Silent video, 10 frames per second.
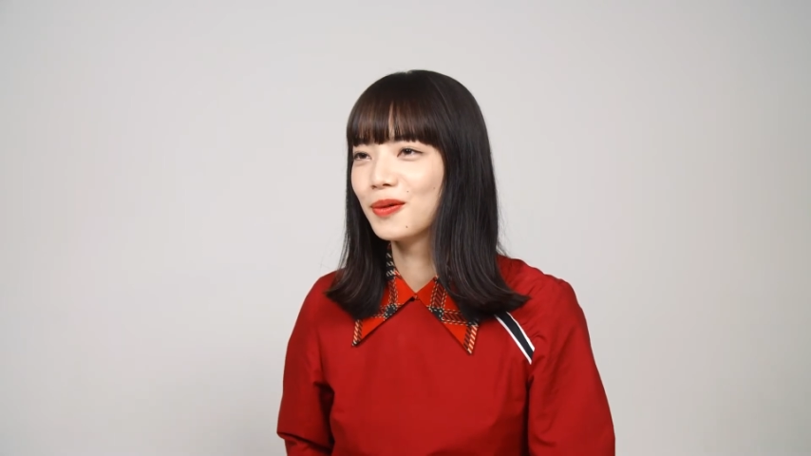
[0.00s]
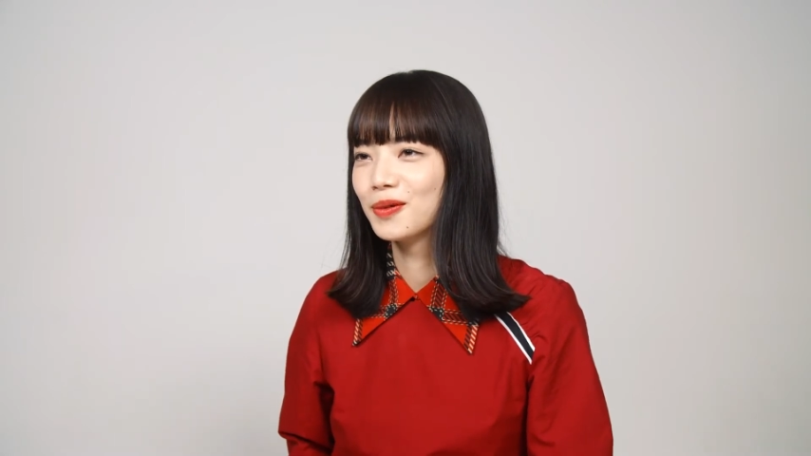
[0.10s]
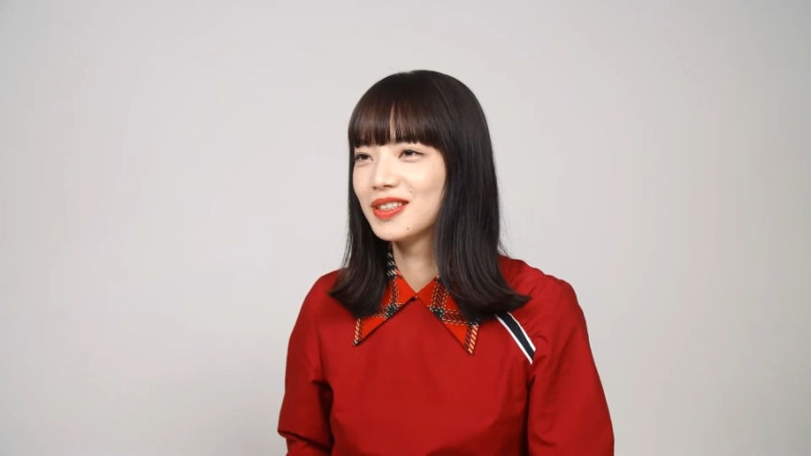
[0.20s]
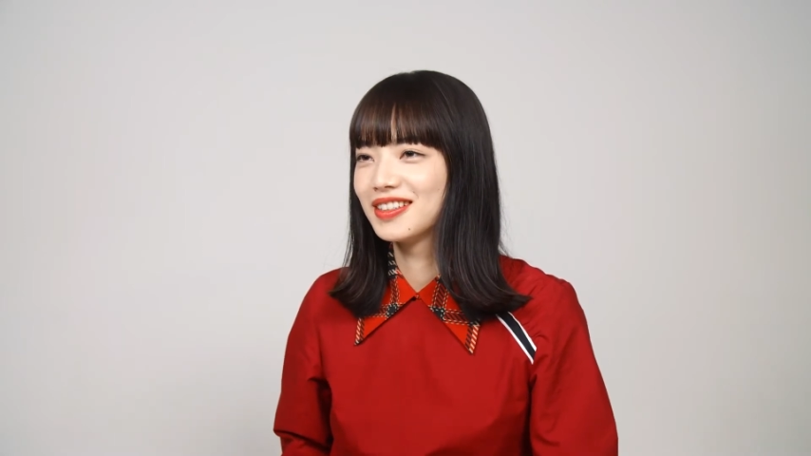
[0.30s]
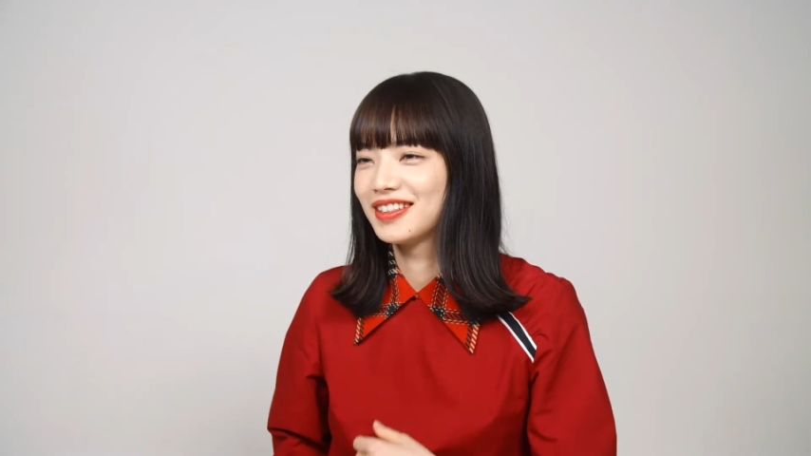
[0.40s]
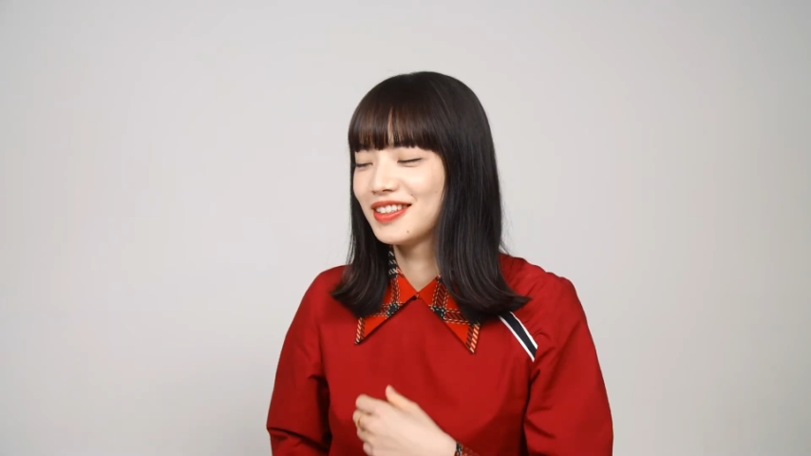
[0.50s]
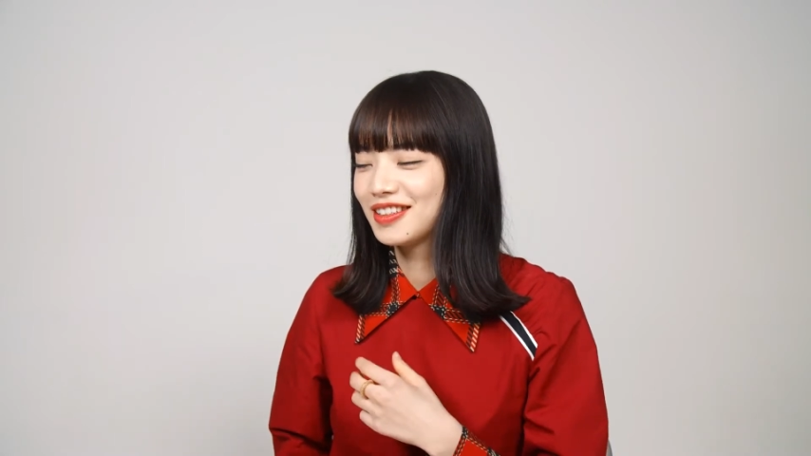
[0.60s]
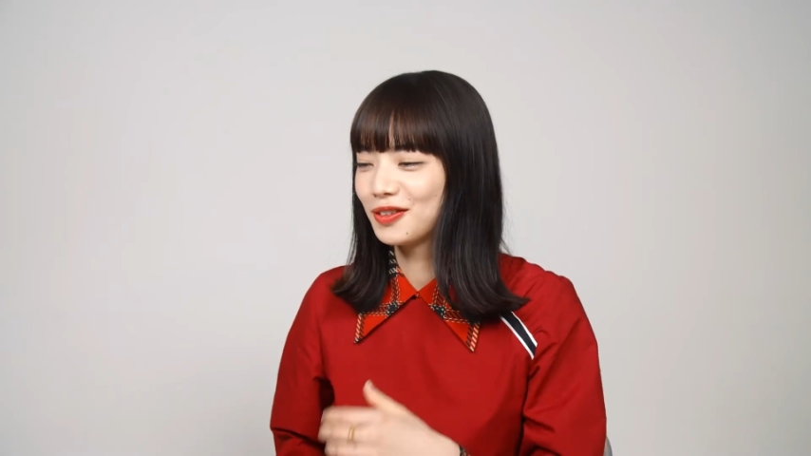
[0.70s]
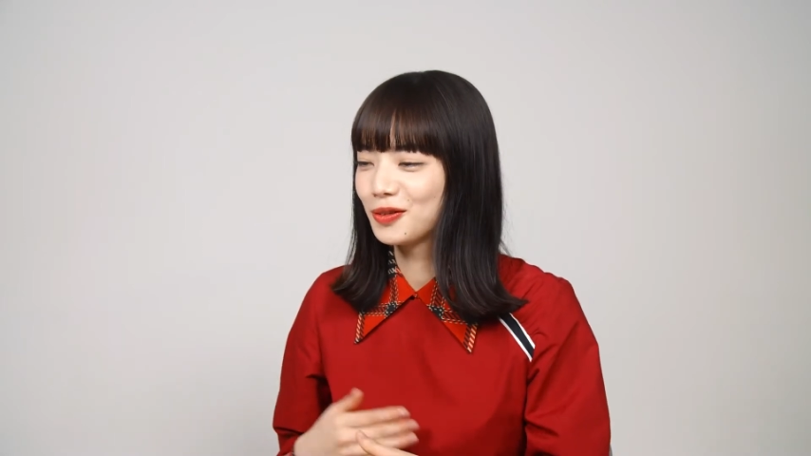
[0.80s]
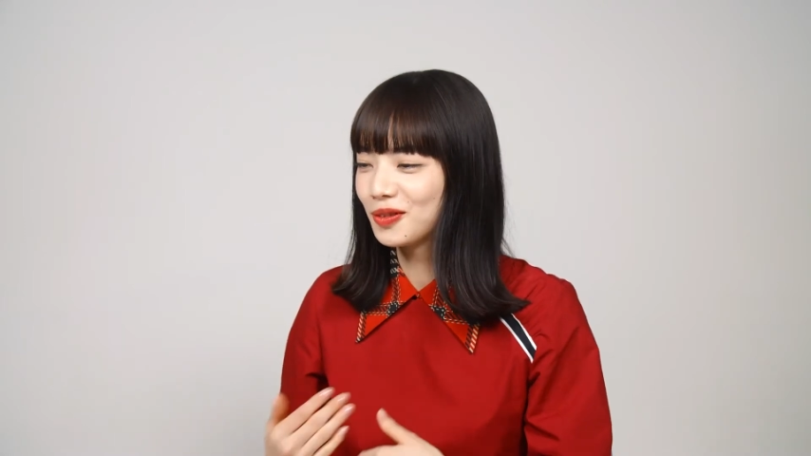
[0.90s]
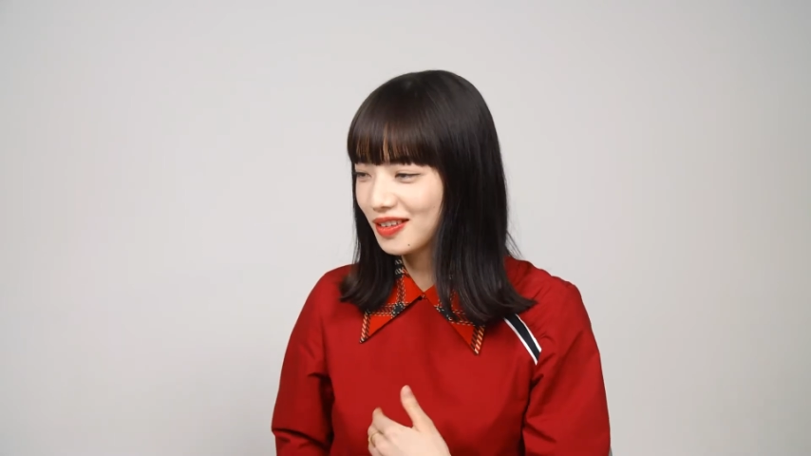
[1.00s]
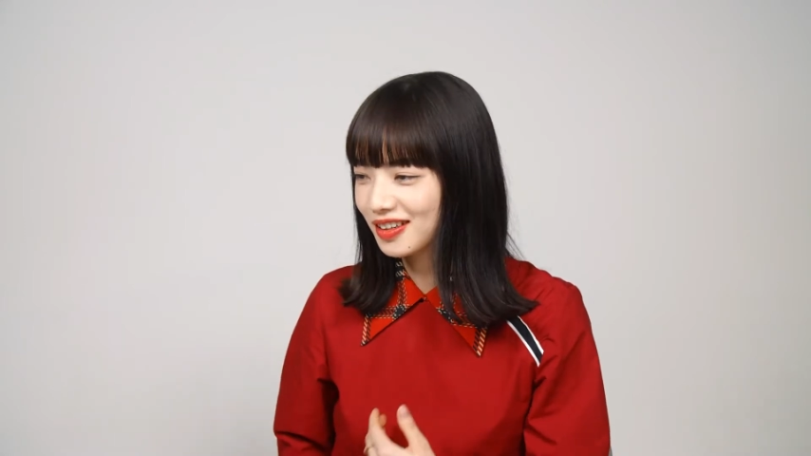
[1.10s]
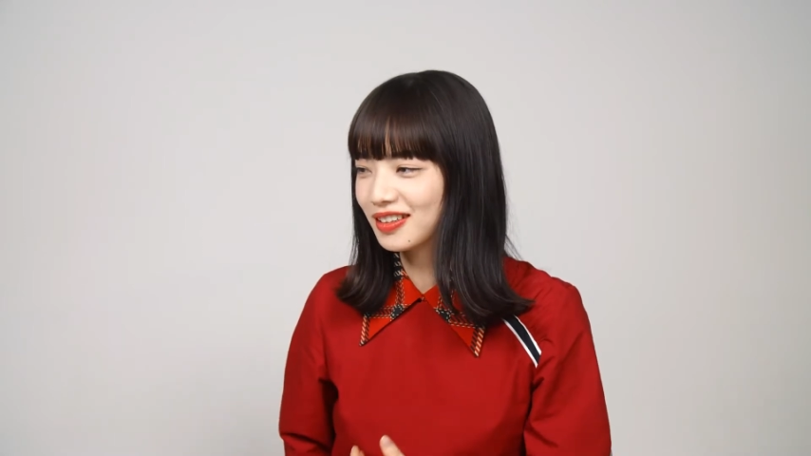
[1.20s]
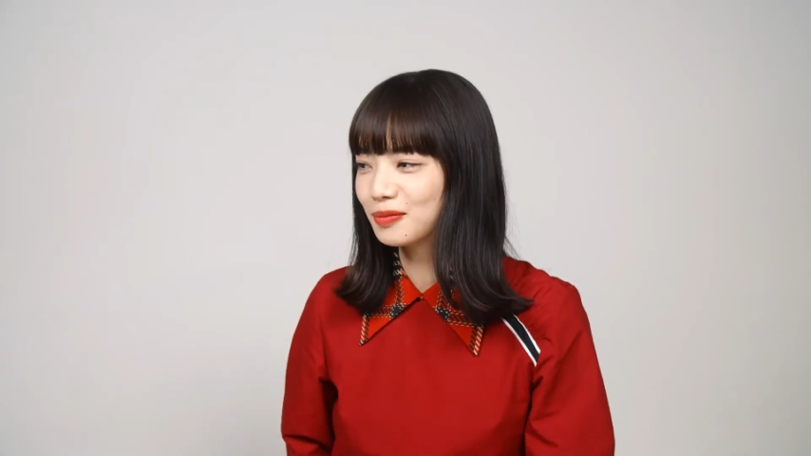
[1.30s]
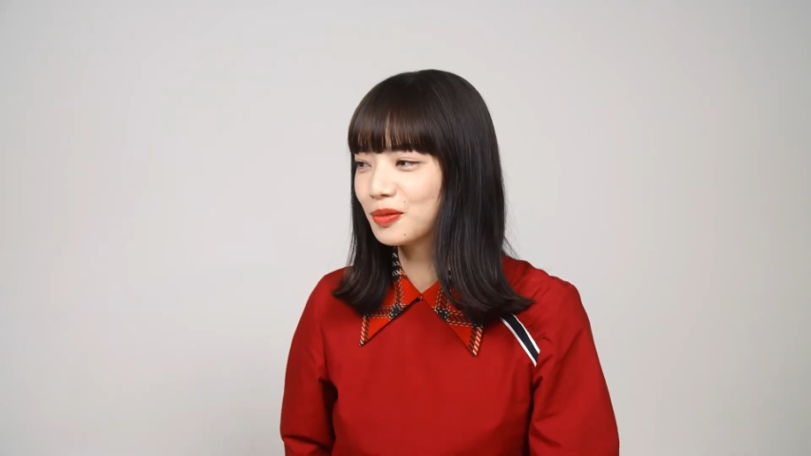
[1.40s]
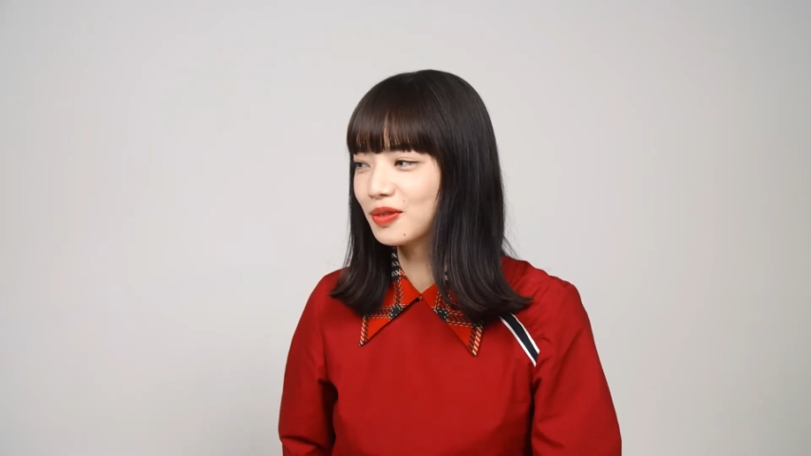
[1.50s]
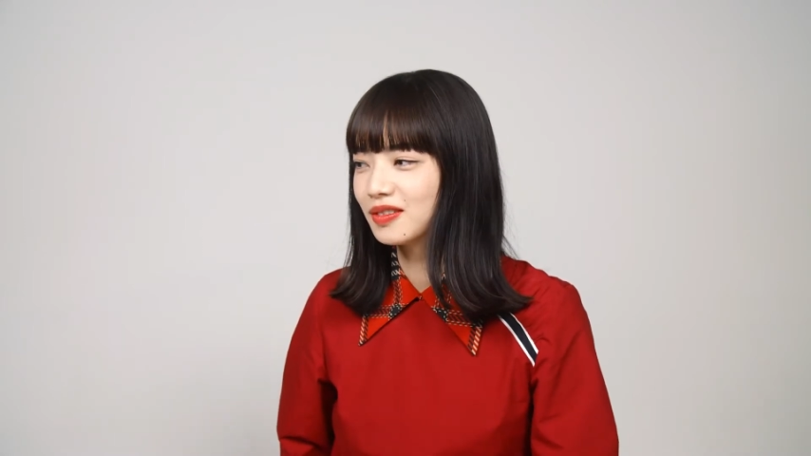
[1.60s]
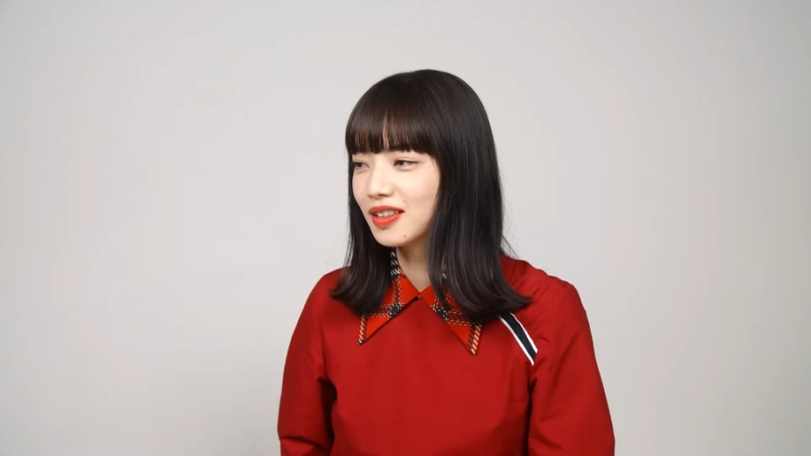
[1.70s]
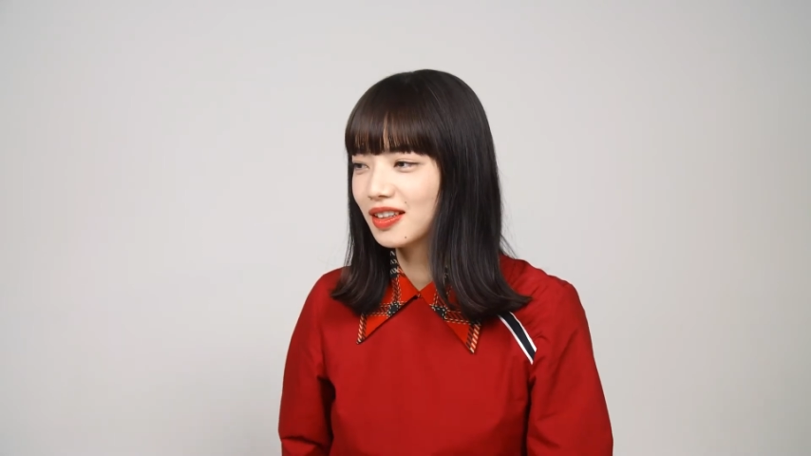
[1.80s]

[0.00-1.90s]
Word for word: 落ちちゃうというかもう